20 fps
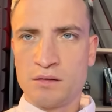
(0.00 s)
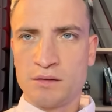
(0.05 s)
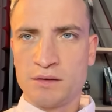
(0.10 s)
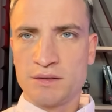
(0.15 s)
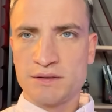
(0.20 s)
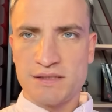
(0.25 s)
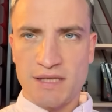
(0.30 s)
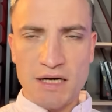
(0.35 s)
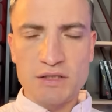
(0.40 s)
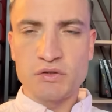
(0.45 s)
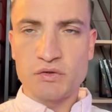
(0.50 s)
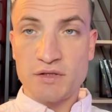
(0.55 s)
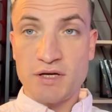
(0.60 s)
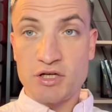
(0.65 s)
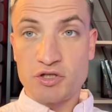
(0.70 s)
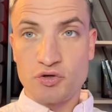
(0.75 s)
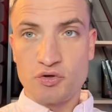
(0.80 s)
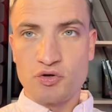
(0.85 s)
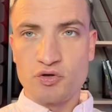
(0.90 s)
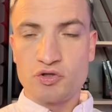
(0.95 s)
Сразу
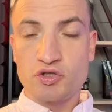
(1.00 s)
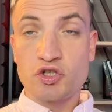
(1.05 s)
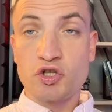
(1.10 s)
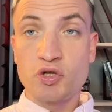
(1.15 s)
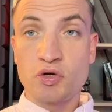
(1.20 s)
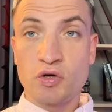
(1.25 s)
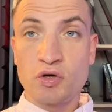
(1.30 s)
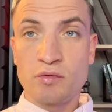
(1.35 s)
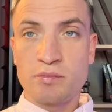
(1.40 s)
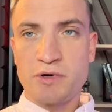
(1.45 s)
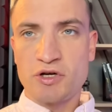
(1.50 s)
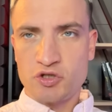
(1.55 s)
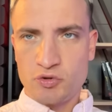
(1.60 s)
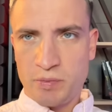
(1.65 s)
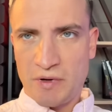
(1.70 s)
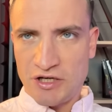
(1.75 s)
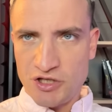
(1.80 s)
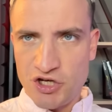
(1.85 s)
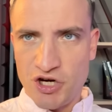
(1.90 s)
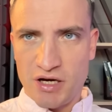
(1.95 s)
скажу, что прошу
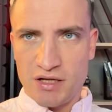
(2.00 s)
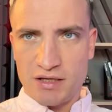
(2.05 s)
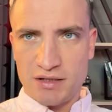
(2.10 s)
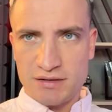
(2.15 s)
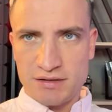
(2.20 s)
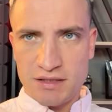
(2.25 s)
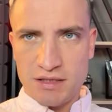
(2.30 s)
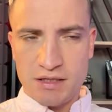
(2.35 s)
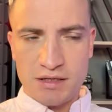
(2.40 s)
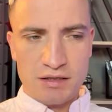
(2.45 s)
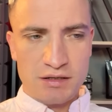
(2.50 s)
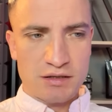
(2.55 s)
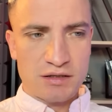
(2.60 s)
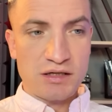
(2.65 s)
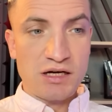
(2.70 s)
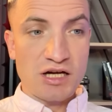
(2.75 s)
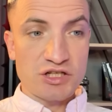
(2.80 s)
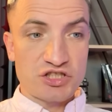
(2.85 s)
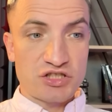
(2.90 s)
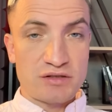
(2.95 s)
прощения за
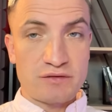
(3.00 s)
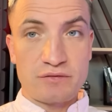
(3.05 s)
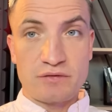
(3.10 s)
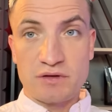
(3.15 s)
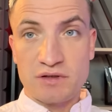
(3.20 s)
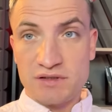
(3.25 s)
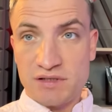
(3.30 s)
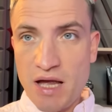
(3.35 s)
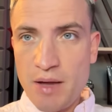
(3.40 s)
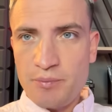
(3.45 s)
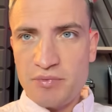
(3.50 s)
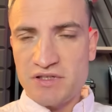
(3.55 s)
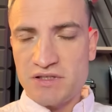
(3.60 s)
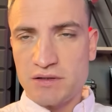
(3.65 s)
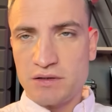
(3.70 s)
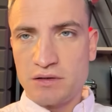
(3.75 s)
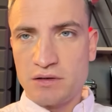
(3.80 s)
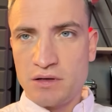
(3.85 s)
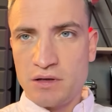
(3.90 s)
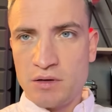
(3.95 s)
качество
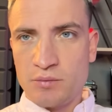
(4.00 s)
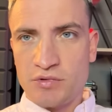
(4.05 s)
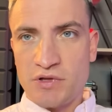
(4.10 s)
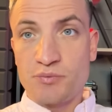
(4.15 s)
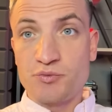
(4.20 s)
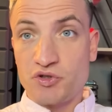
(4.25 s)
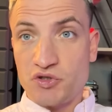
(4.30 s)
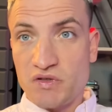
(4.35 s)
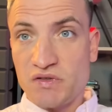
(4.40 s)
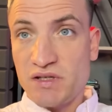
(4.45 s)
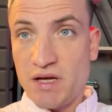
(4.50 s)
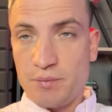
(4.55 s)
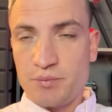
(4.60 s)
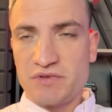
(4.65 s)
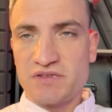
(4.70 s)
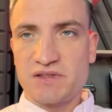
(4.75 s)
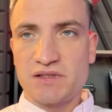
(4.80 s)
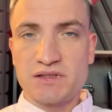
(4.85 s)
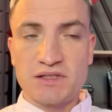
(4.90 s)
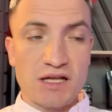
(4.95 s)
записи, потому что
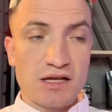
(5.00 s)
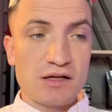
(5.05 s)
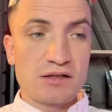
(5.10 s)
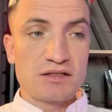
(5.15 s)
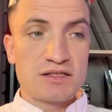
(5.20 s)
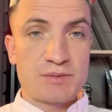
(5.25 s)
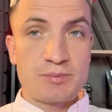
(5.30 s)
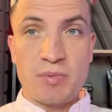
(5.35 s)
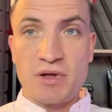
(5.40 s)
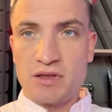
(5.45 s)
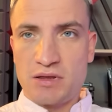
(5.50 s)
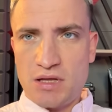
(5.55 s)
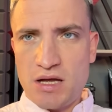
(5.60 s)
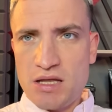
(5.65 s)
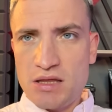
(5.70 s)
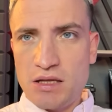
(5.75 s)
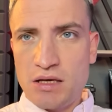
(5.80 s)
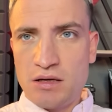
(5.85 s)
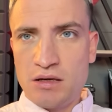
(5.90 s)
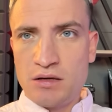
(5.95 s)
запись состоялась
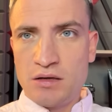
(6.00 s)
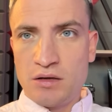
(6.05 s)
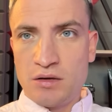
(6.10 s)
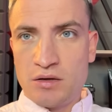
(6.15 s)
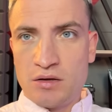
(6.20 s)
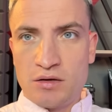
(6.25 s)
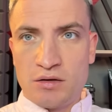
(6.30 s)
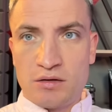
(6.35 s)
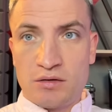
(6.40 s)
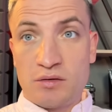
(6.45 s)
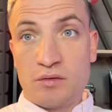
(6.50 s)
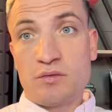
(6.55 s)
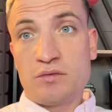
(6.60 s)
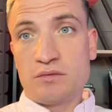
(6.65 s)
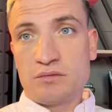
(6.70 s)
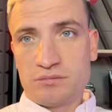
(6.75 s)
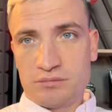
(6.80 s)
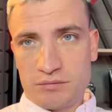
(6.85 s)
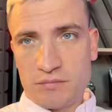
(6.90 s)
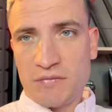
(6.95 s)
спонтанно, но
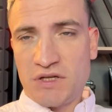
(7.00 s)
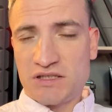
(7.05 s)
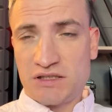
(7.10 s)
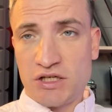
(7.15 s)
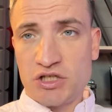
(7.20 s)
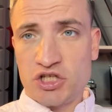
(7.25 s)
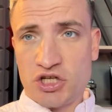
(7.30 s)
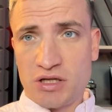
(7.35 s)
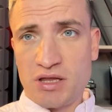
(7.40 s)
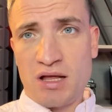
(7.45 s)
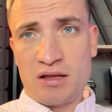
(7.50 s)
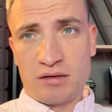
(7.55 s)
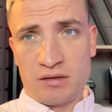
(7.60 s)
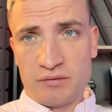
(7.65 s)
здесь же главная